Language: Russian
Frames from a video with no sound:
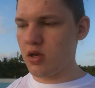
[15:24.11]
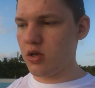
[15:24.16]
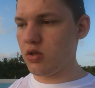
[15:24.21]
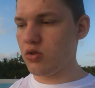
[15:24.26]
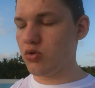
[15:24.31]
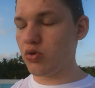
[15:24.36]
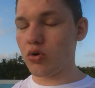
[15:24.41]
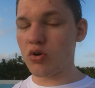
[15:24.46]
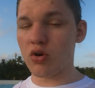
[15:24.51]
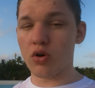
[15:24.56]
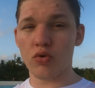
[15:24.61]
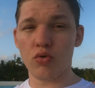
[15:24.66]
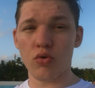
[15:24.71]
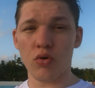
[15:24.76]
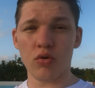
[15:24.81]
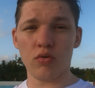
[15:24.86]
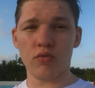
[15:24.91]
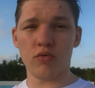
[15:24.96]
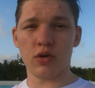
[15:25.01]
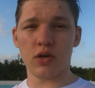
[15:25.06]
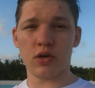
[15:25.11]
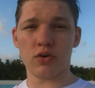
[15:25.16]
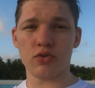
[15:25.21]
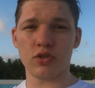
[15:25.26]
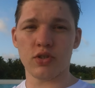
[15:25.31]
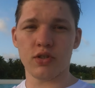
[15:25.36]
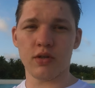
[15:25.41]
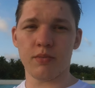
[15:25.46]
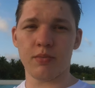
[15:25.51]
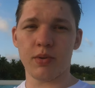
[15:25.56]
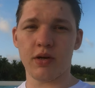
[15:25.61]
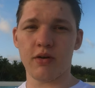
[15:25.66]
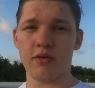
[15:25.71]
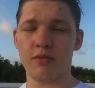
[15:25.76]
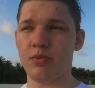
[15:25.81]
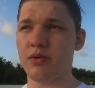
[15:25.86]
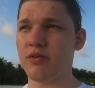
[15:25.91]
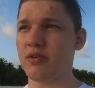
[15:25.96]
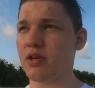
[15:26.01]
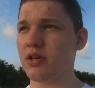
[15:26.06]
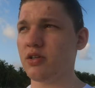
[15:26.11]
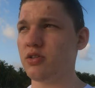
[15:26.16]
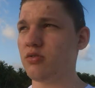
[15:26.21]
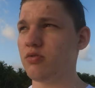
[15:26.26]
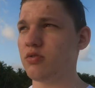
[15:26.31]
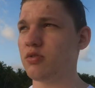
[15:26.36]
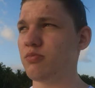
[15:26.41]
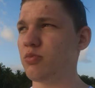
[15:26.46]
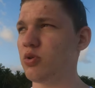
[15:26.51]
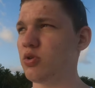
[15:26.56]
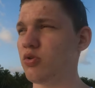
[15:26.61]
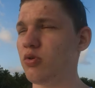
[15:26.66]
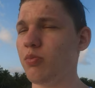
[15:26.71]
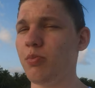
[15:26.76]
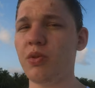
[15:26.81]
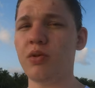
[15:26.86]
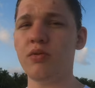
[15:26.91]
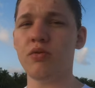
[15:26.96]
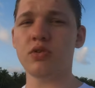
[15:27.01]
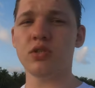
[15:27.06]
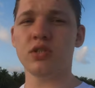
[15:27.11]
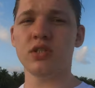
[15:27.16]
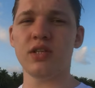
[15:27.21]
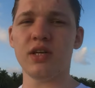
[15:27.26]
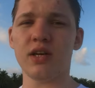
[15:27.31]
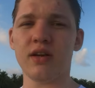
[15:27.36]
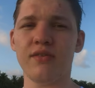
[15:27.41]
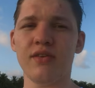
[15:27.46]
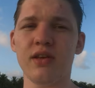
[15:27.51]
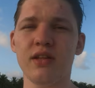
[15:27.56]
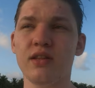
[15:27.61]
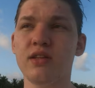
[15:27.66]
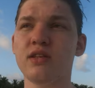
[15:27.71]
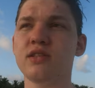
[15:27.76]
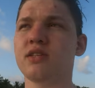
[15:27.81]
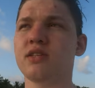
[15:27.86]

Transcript: И только голову, короче, направо поворачиваю, смотрю, плывет здоровенный